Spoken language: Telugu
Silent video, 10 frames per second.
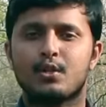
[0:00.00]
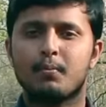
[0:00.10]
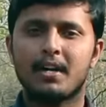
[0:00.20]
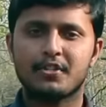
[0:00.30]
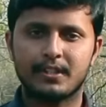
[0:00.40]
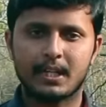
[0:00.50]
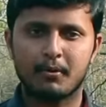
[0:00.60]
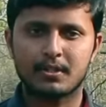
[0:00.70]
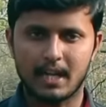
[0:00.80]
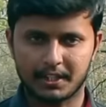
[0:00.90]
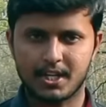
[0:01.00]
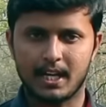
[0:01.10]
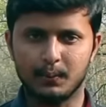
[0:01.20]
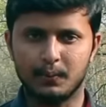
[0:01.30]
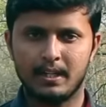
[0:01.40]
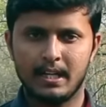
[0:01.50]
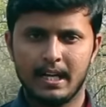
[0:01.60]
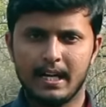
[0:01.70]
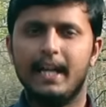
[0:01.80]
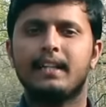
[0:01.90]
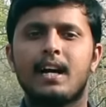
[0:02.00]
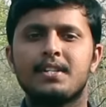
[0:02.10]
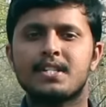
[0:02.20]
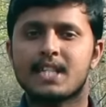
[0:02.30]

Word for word: సుభాష్ చంద్రబోస్ లక్ష్యాలు నేతాజీ